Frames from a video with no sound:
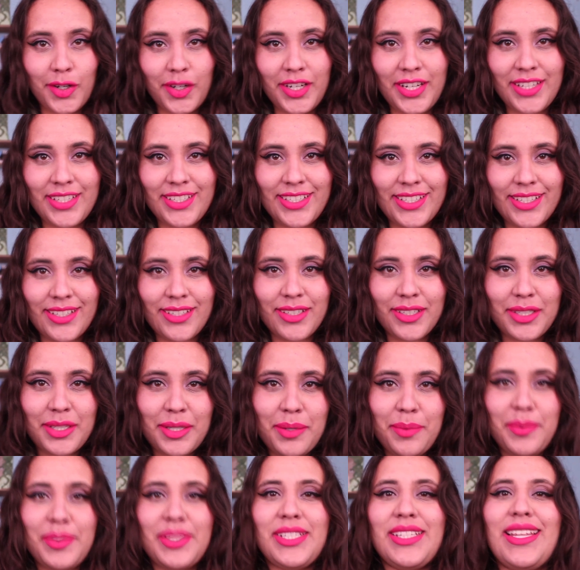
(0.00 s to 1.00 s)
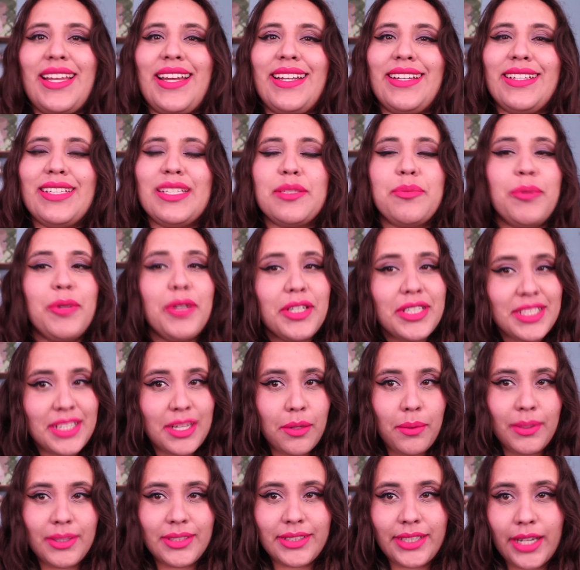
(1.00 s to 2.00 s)
Hola chicos, ¿cómo están? Espero que se
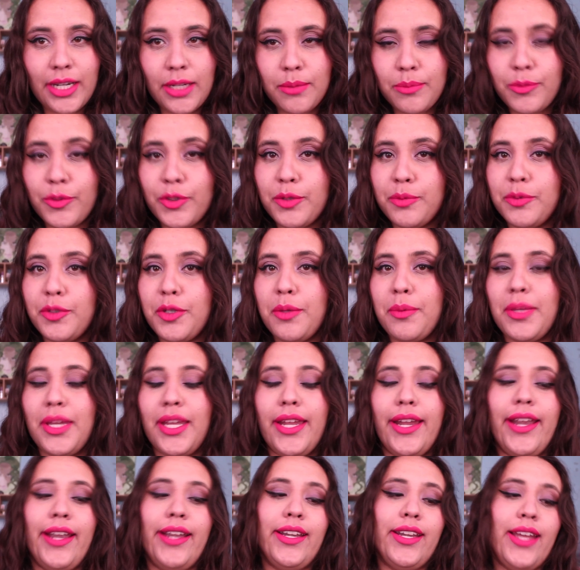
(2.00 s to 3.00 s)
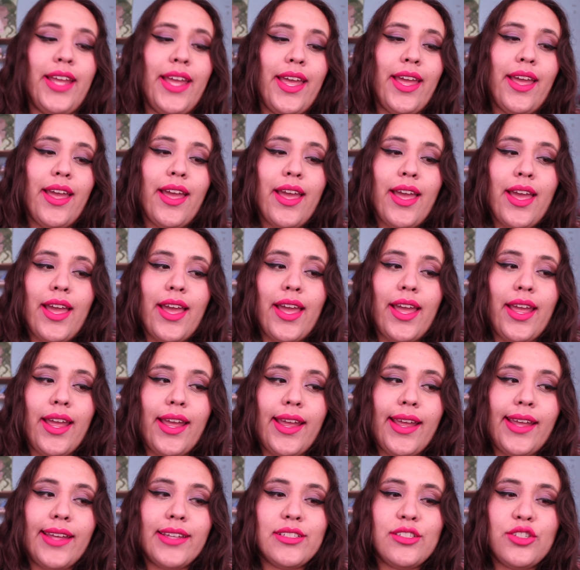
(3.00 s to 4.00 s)
encuentren muy muy bien.
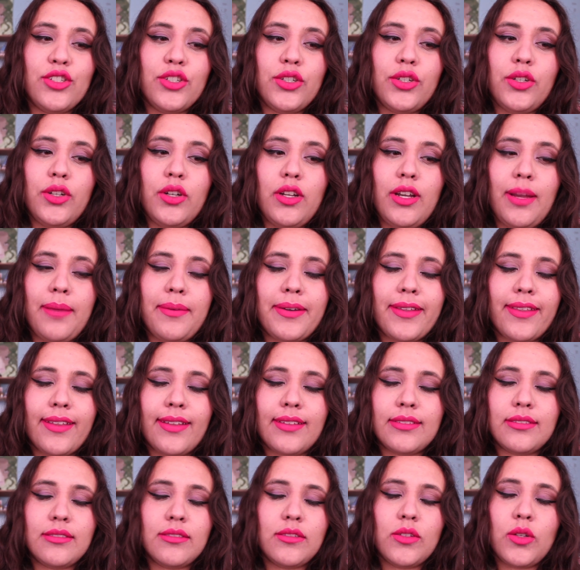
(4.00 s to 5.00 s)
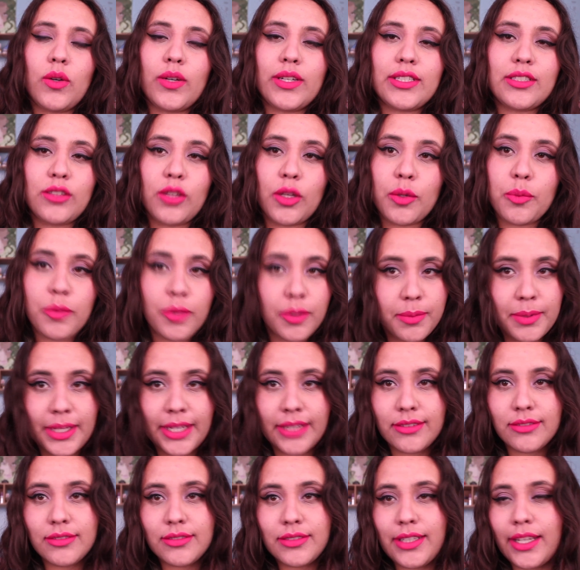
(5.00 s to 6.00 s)
Eh, yo la verdad no estoy muy
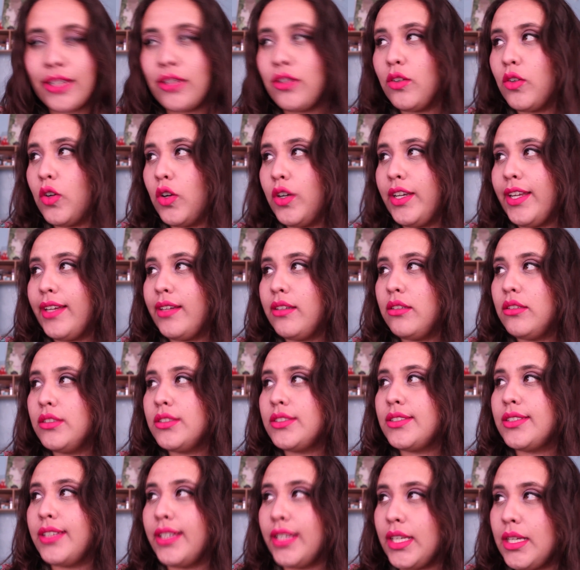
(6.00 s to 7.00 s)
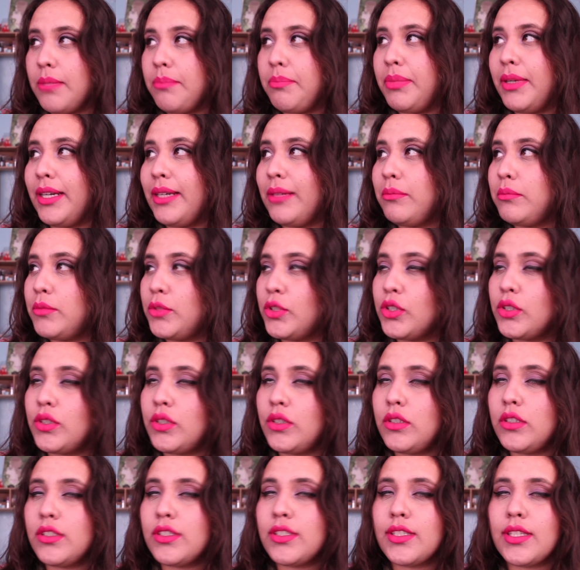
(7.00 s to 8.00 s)
bien, tengo cólicos, gripa,
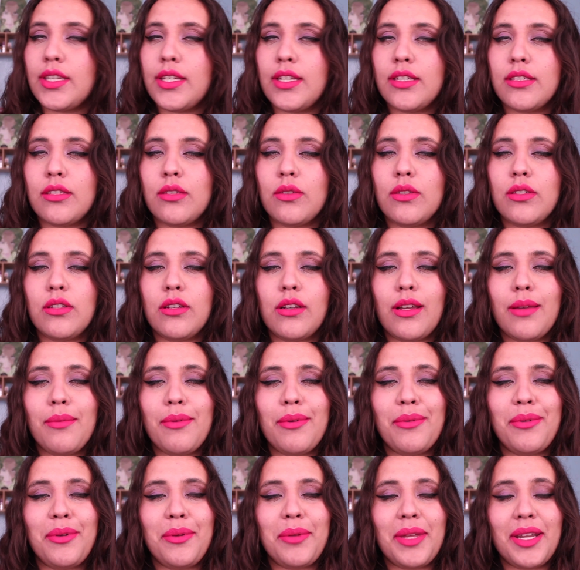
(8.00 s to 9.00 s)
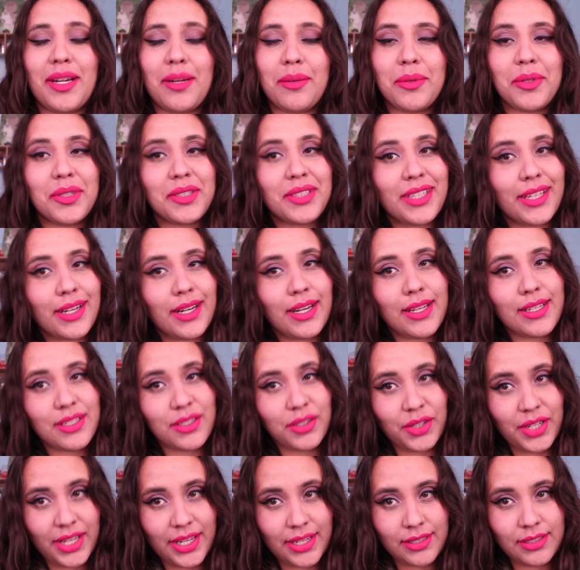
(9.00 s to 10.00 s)
mocos y eso hizo que me volviera a brotar la
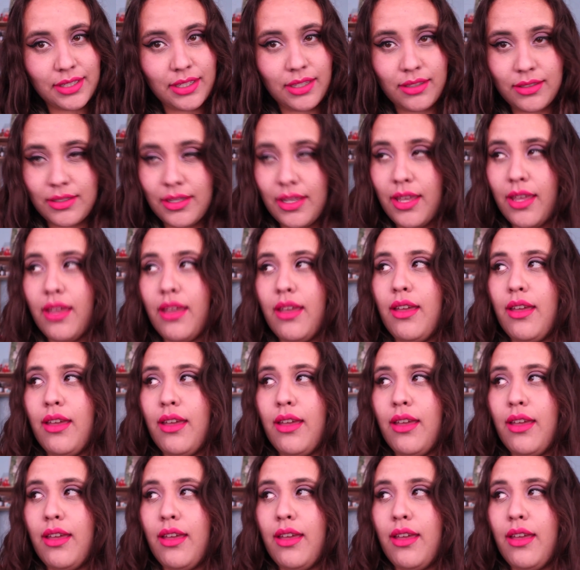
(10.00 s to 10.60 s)
psoriasis